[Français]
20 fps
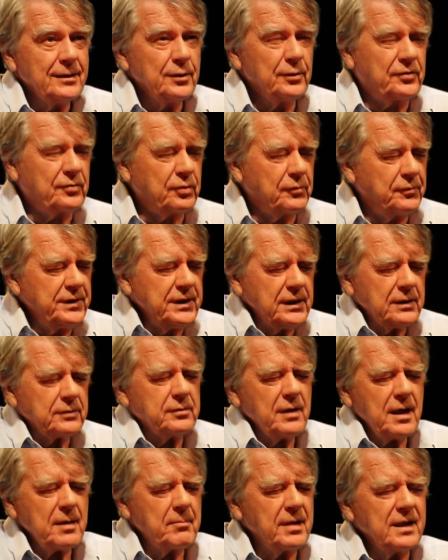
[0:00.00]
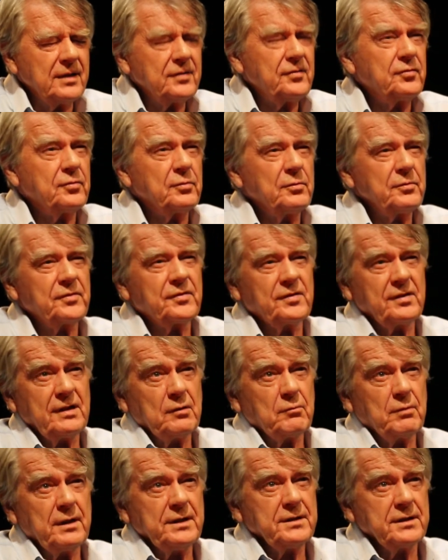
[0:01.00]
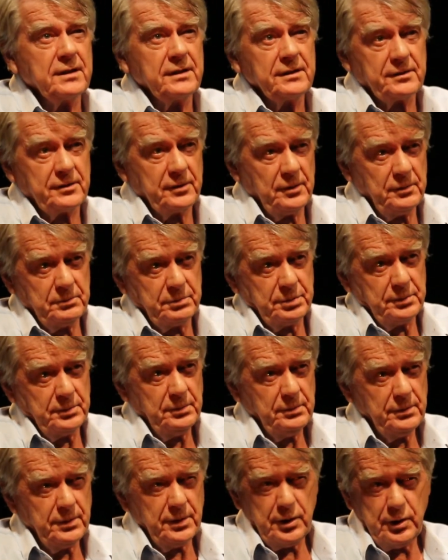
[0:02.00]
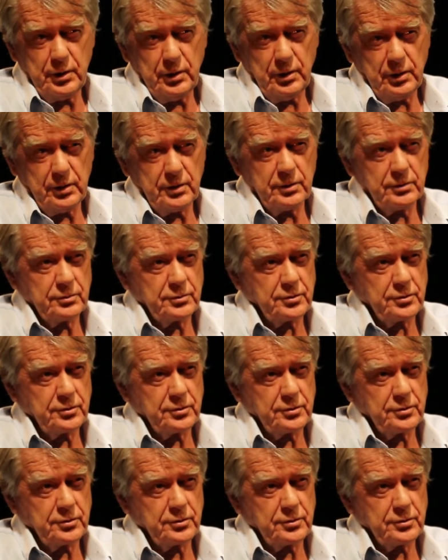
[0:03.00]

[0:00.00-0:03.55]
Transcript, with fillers: Le souvenir de l'ablation s'éloignait un peu et